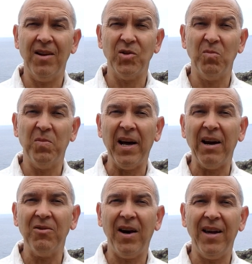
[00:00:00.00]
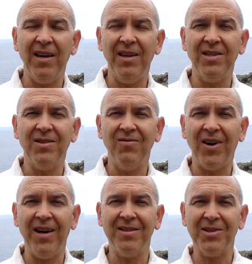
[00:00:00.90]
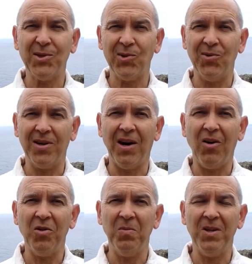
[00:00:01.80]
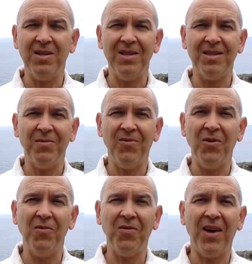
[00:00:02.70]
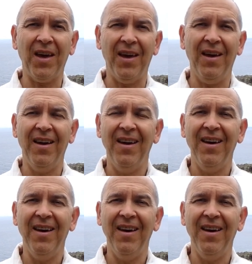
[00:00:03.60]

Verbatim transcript: Also Paraguay ist weiter zurück, auch mit diesem 5G.